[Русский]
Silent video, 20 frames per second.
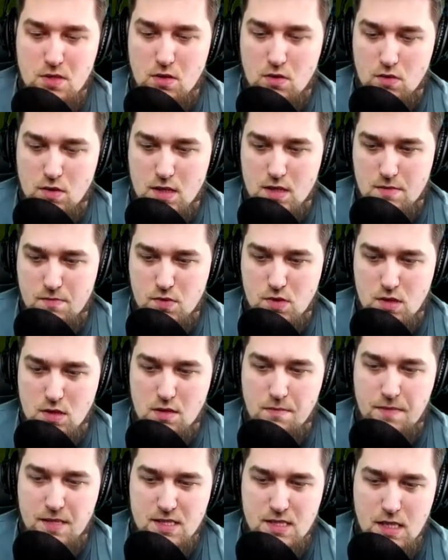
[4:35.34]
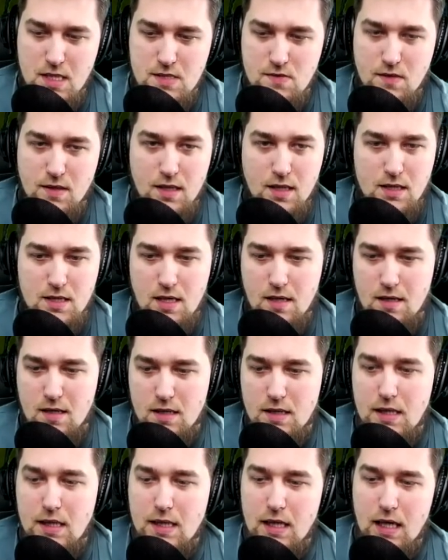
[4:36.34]
у нас будет непосредственно,
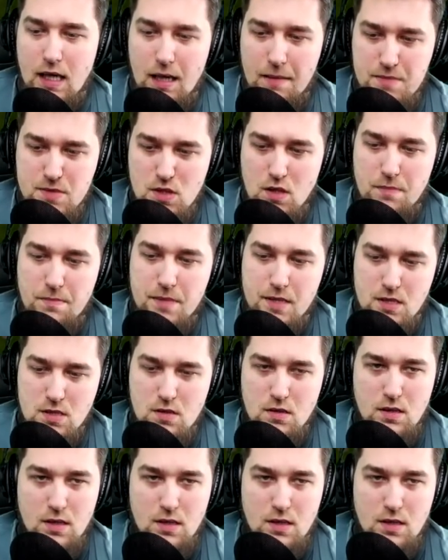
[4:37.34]
когда обзор, э,